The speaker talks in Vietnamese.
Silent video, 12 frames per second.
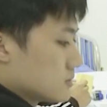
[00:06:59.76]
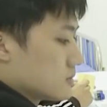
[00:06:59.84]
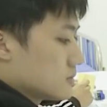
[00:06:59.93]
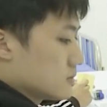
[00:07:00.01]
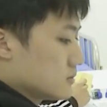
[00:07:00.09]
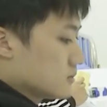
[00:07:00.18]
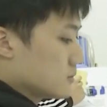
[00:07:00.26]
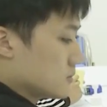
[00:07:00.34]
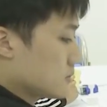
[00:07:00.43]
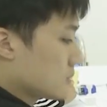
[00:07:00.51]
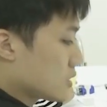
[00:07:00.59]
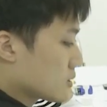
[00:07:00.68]
hai về
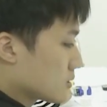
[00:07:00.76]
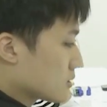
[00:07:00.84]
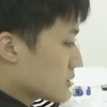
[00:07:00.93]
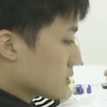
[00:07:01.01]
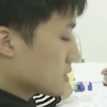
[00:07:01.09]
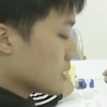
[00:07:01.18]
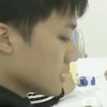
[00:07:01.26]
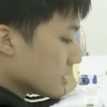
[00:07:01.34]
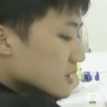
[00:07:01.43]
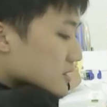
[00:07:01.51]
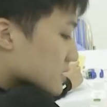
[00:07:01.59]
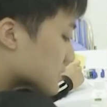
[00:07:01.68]
công tác tuyển quân,
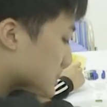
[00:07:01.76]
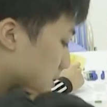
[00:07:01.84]
cùng